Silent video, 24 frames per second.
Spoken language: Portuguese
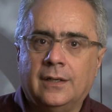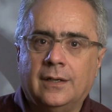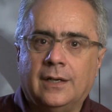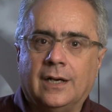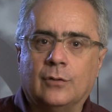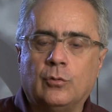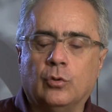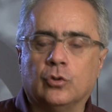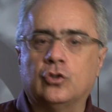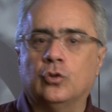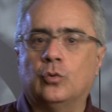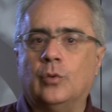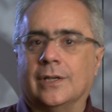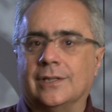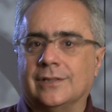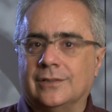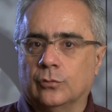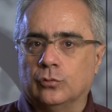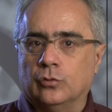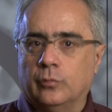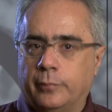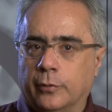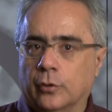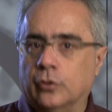a
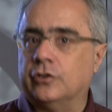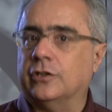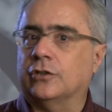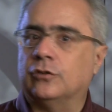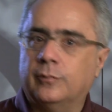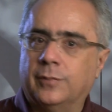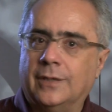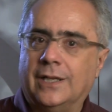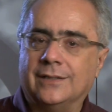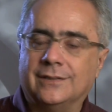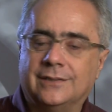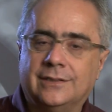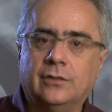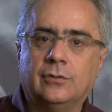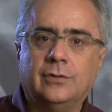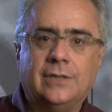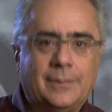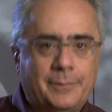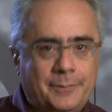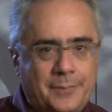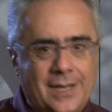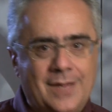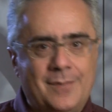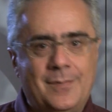continuação do Projeto Brasil e
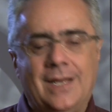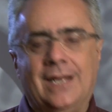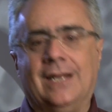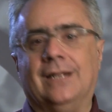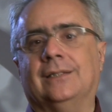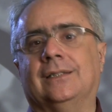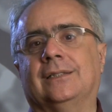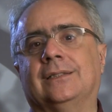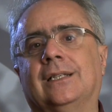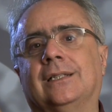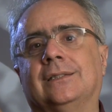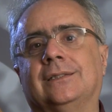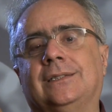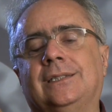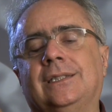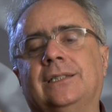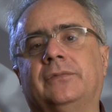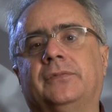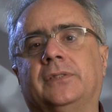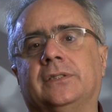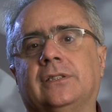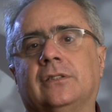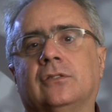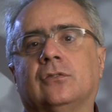a primeira
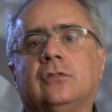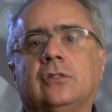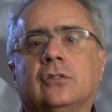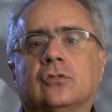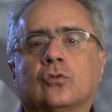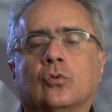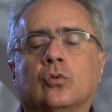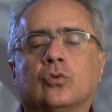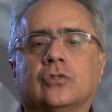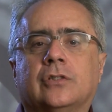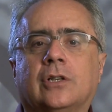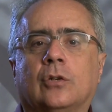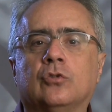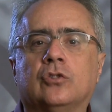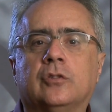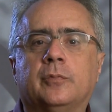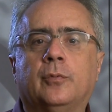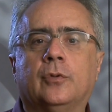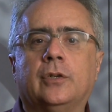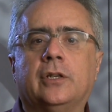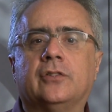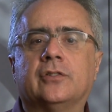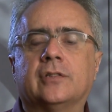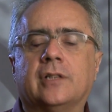tentativa de discussão de
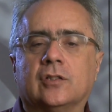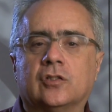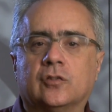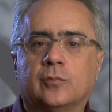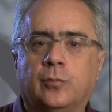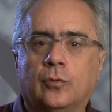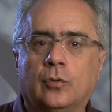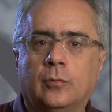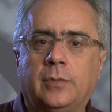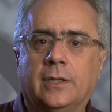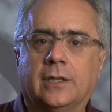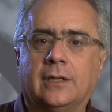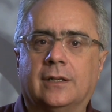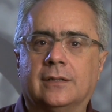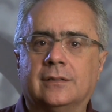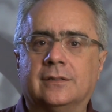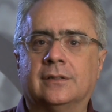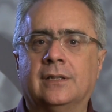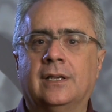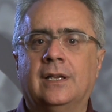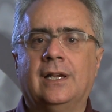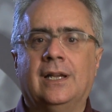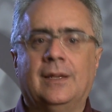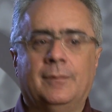políticas
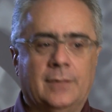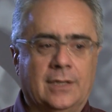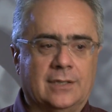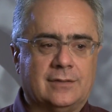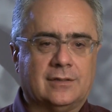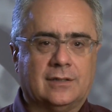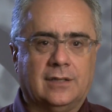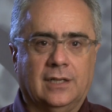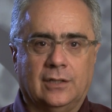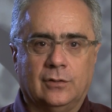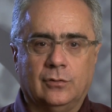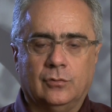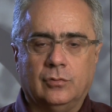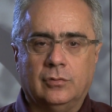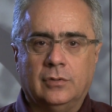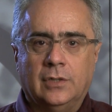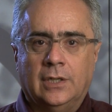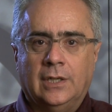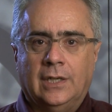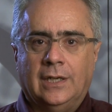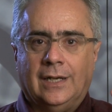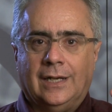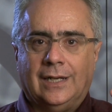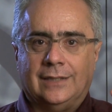públicas, mesclando
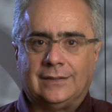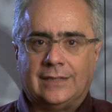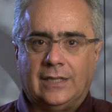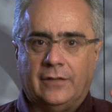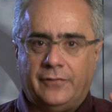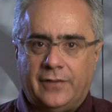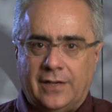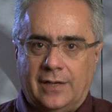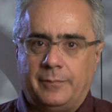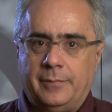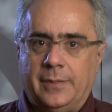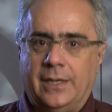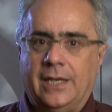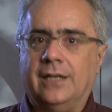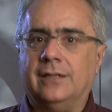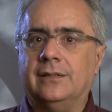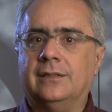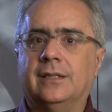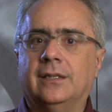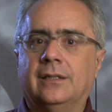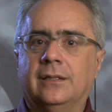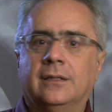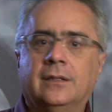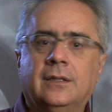a TV
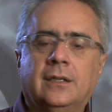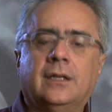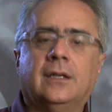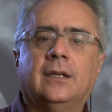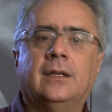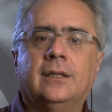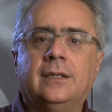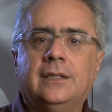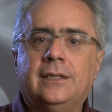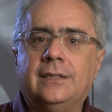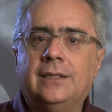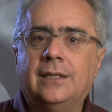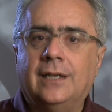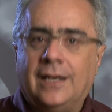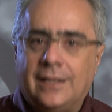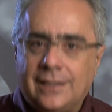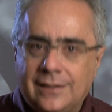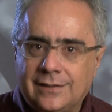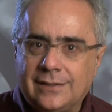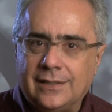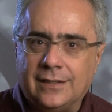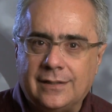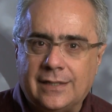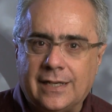aberta e a
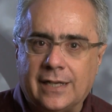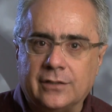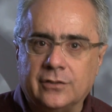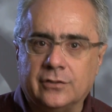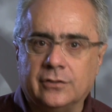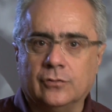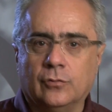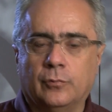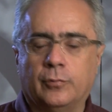internet.